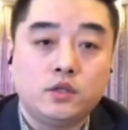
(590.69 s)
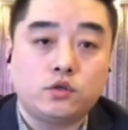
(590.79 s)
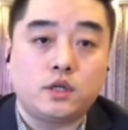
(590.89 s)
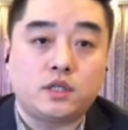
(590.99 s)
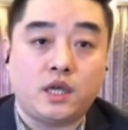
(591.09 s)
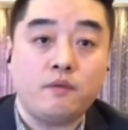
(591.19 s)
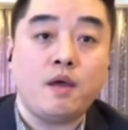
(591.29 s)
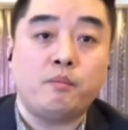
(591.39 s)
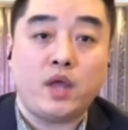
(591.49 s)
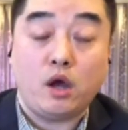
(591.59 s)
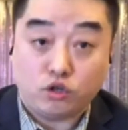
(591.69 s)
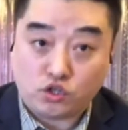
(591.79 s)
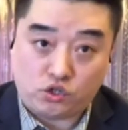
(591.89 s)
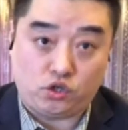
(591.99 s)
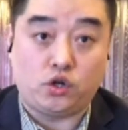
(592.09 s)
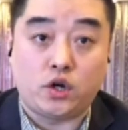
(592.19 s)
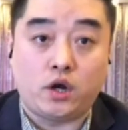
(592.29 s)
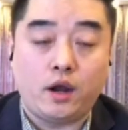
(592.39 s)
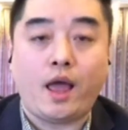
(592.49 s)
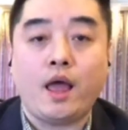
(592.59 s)
就是千万不要只
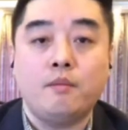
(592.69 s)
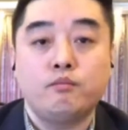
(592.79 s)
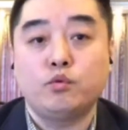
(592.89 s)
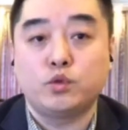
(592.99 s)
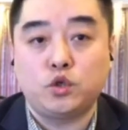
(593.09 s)
按部